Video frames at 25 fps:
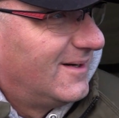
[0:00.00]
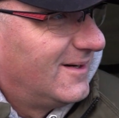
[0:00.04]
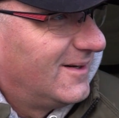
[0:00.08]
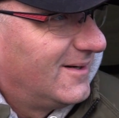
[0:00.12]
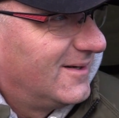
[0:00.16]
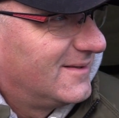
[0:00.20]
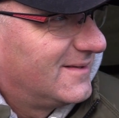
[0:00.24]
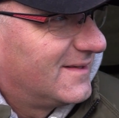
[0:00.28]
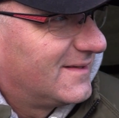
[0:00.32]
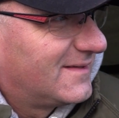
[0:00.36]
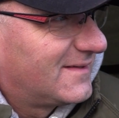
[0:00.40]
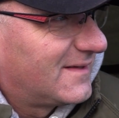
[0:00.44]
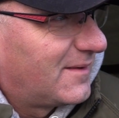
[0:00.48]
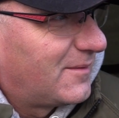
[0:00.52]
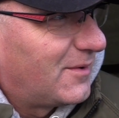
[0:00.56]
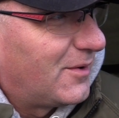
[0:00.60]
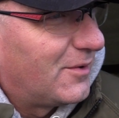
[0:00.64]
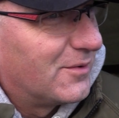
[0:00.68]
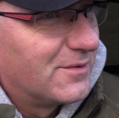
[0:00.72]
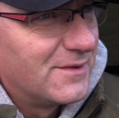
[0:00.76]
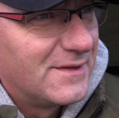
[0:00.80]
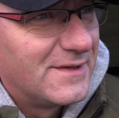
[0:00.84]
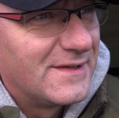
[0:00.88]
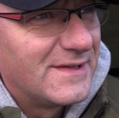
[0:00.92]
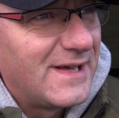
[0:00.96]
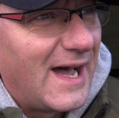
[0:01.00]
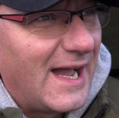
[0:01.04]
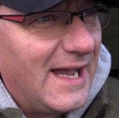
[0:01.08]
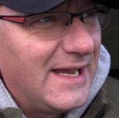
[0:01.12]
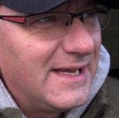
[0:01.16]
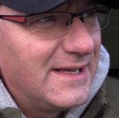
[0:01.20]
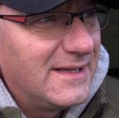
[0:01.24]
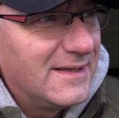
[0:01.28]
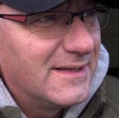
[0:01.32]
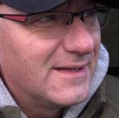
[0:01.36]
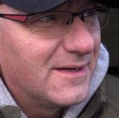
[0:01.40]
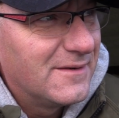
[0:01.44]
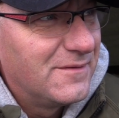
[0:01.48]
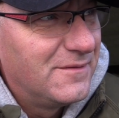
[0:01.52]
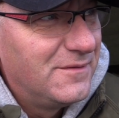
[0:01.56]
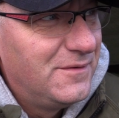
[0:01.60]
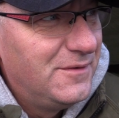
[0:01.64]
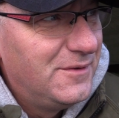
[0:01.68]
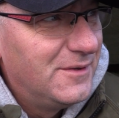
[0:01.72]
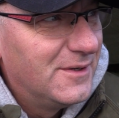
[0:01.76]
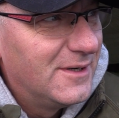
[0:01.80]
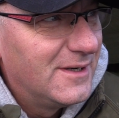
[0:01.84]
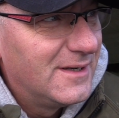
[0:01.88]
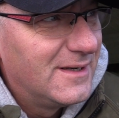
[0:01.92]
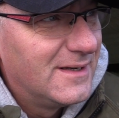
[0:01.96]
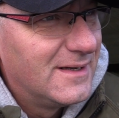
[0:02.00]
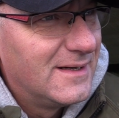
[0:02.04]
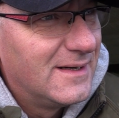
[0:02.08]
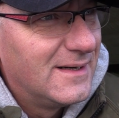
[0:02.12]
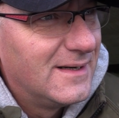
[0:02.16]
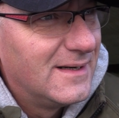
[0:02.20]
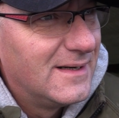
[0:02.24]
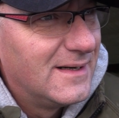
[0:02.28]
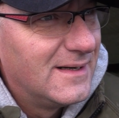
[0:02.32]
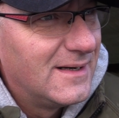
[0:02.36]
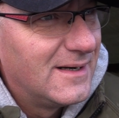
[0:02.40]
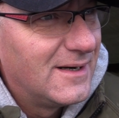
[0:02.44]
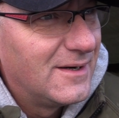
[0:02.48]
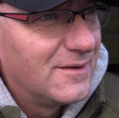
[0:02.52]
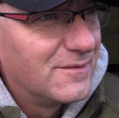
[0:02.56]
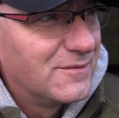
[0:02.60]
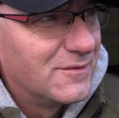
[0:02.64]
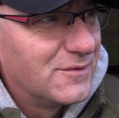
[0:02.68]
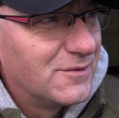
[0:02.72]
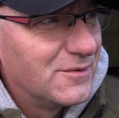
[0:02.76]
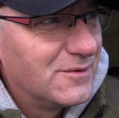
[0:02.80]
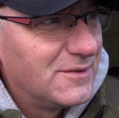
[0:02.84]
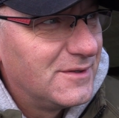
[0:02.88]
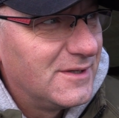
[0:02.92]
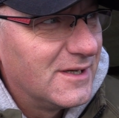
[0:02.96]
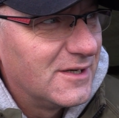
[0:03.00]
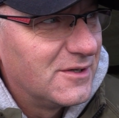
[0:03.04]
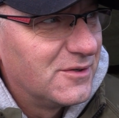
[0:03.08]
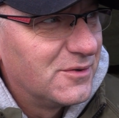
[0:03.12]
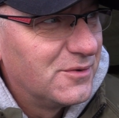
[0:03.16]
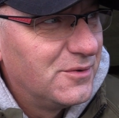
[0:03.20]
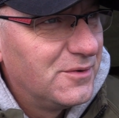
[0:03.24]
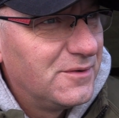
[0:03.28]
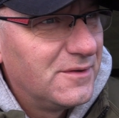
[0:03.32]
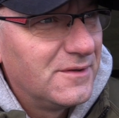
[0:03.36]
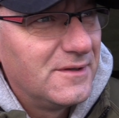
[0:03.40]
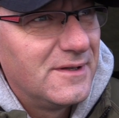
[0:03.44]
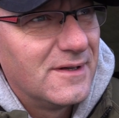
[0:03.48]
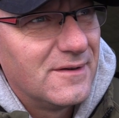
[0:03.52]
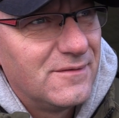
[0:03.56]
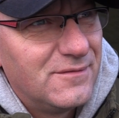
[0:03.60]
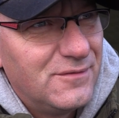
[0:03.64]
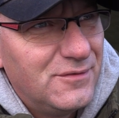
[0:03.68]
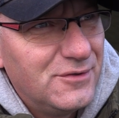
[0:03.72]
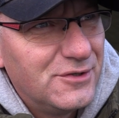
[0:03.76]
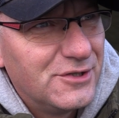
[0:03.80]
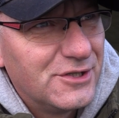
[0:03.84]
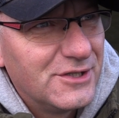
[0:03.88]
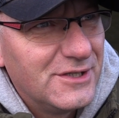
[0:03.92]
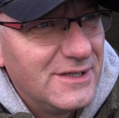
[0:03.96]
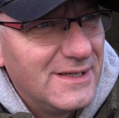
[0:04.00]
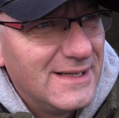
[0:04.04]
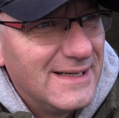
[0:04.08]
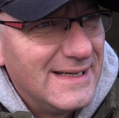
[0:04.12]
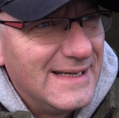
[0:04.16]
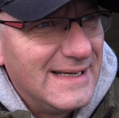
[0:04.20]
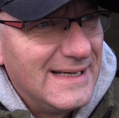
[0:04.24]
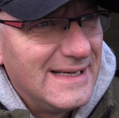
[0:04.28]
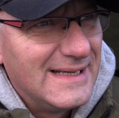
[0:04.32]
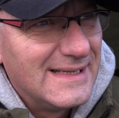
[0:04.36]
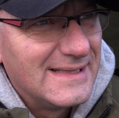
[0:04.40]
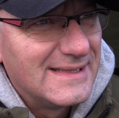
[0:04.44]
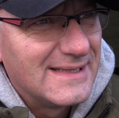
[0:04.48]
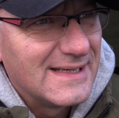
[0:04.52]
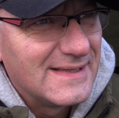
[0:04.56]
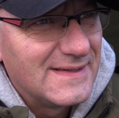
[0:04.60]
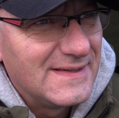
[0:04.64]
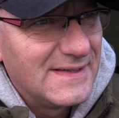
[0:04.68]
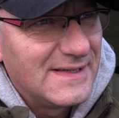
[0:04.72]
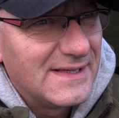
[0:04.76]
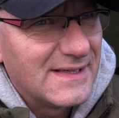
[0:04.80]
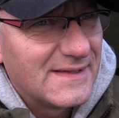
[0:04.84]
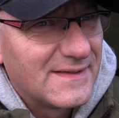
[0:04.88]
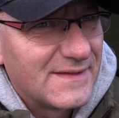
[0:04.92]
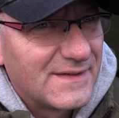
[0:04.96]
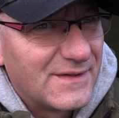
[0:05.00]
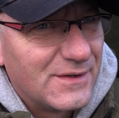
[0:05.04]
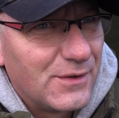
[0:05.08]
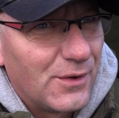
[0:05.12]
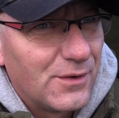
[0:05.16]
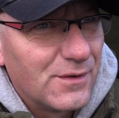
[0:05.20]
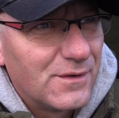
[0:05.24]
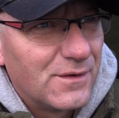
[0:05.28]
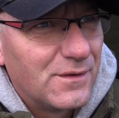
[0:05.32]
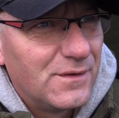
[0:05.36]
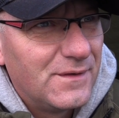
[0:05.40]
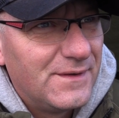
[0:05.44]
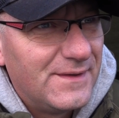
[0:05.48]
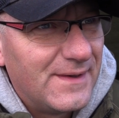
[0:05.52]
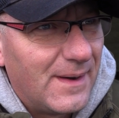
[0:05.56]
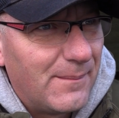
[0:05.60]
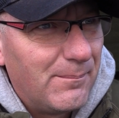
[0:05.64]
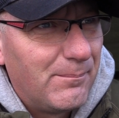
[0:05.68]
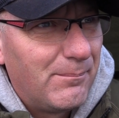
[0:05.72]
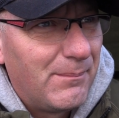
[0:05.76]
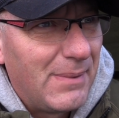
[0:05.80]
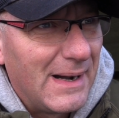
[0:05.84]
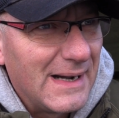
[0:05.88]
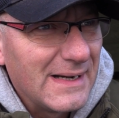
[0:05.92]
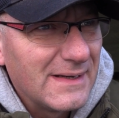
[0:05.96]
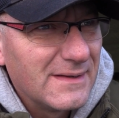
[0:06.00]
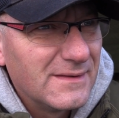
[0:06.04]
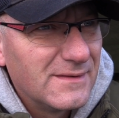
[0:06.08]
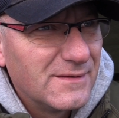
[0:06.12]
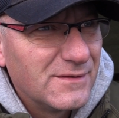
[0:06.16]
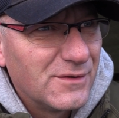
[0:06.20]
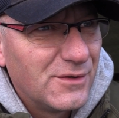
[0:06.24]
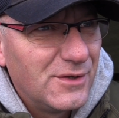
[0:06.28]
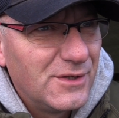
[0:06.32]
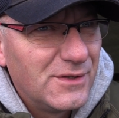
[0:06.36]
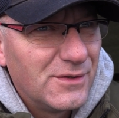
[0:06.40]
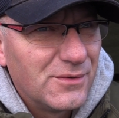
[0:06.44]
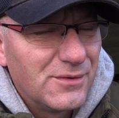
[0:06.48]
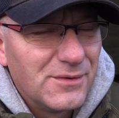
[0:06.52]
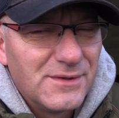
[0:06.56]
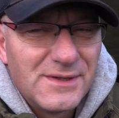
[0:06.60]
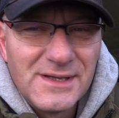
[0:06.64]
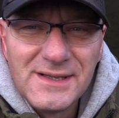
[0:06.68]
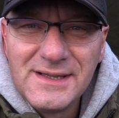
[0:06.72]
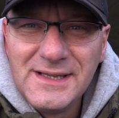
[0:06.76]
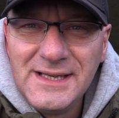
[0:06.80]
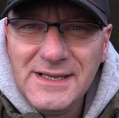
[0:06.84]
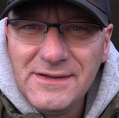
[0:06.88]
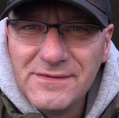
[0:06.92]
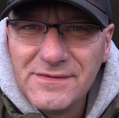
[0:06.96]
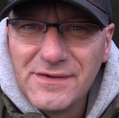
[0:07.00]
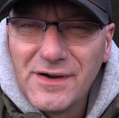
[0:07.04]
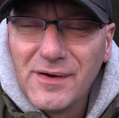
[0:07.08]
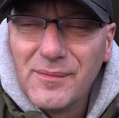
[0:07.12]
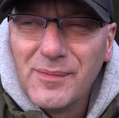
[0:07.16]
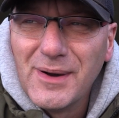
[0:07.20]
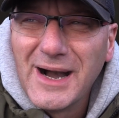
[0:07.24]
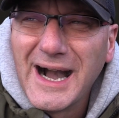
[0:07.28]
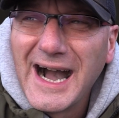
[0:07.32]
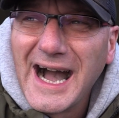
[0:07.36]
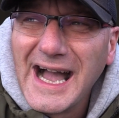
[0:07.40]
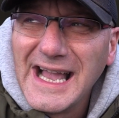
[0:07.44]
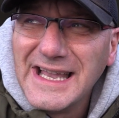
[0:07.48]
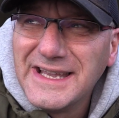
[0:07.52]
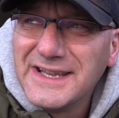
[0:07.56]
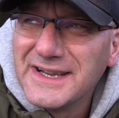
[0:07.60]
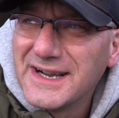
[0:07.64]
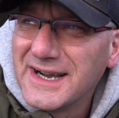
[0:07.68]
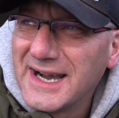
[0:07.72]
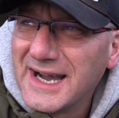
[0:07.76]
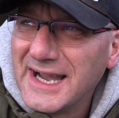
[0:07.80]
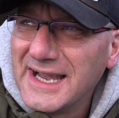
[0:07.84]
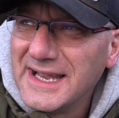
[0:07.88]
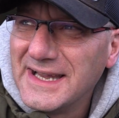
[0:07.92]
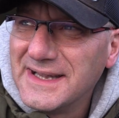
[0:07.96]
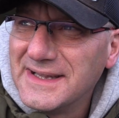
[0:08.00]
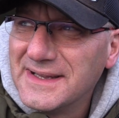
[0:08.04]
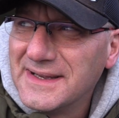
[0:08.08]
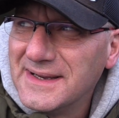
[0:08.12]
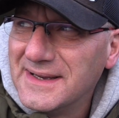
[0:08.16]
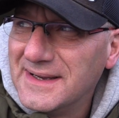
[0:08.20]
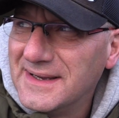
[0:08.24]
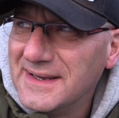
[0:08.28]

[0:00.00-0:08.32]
Und das ist aber auch ein Zeichen dafür, aufgrund der Größe der Fische, dass ich jetzt doch zusammenpacken sollte und in tiefere Bereiche rein